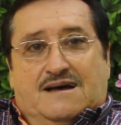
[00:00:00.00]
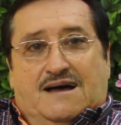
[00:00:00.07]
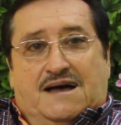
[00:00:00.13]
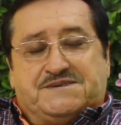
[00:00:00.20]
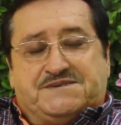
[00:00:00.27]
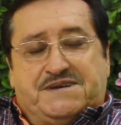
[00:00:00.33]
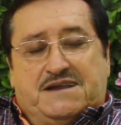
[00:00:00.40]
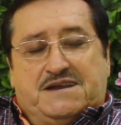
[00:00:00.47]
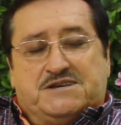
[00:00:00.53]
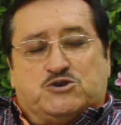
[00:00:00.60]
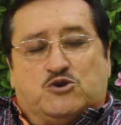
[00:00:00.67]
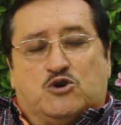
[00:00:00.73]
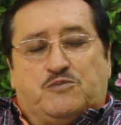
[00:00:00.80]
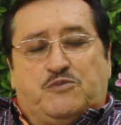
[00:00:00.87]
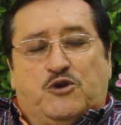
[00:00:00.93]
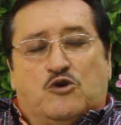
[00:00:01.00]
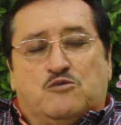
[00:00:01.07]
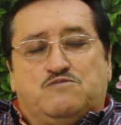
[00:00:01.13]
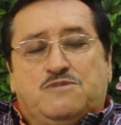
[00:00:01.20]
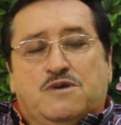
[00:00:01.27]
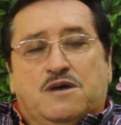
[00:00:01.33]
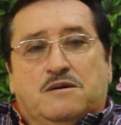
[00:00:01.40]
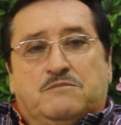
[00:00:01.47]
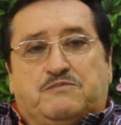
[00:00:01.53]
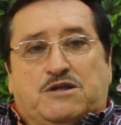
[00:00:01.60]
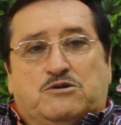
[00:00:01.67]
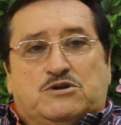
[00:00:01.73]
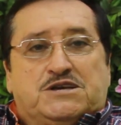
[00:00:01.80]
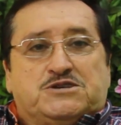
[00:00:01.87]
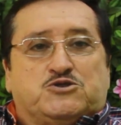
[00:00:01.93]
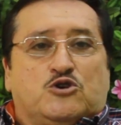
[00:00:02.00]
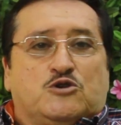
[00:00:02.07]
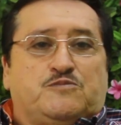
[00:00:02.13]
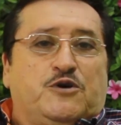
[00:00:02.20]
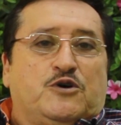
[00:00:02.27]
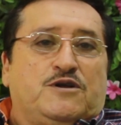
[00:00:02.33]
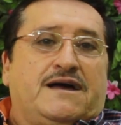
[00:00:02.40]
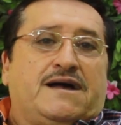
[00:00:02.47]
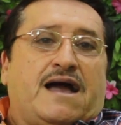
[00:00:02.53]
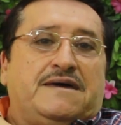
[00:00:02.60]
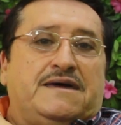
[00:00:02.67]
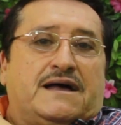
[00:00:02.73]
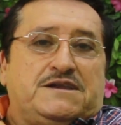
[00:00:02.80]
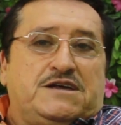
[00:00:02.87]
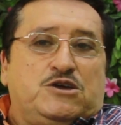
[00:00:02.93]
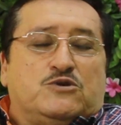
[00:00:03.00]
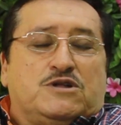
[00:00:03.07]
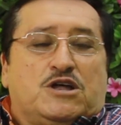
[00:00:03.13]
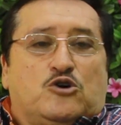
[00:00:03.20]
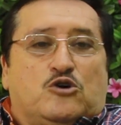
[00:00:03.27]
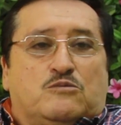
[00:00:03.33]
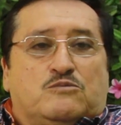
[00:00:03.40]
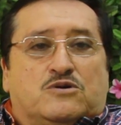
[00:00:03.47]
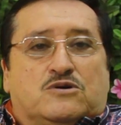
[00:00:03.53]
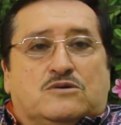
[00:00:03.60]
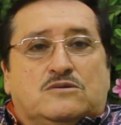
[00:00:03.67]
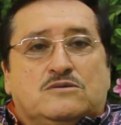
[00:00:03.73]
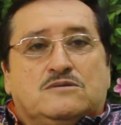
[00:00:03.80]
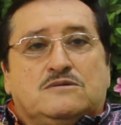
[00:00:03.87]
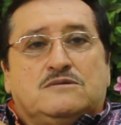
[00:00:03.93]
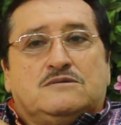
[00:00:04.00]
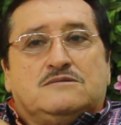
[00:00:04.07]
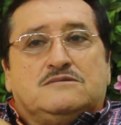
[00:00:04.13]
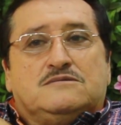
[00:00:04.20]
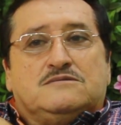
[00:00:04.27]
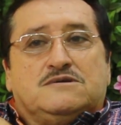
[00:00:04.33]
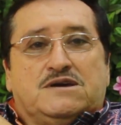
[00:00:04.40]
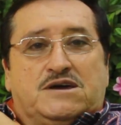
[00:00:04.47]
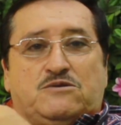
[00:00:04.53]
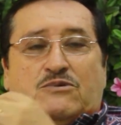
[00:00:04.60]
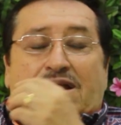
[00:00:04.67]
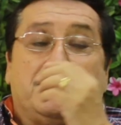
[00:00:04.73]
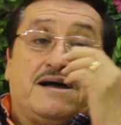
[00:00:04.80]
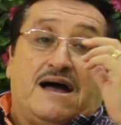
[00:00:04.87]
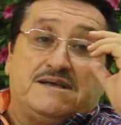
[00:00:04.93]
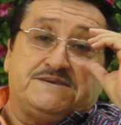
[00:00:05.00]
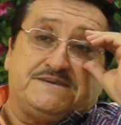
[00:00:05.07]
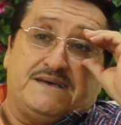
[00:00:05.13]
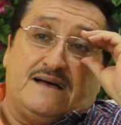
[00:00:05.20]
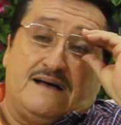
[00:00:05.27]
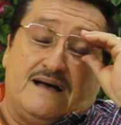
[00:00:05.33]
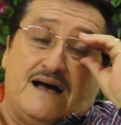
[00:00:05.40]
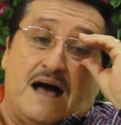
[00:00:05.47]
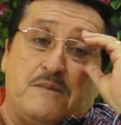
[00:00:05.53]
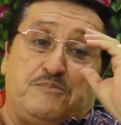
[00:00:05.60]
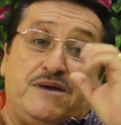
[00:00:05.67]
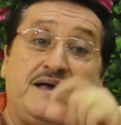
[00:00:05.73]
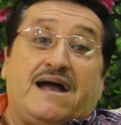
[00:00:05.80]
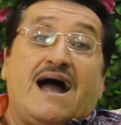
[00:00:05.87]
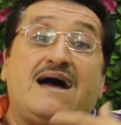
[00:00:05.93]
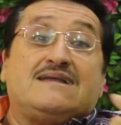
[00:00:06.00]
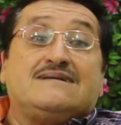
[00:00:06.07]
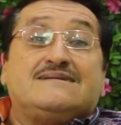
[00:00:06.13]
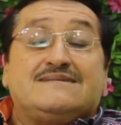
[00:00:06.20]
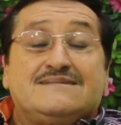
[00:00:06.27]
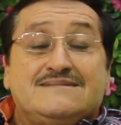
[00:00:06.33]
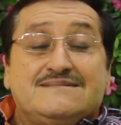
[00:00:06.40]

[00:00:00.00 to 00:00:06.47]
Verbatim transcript: hacia el escorpión, pero el escorpión le cae al niño en el hombro y lo alcanza a picar.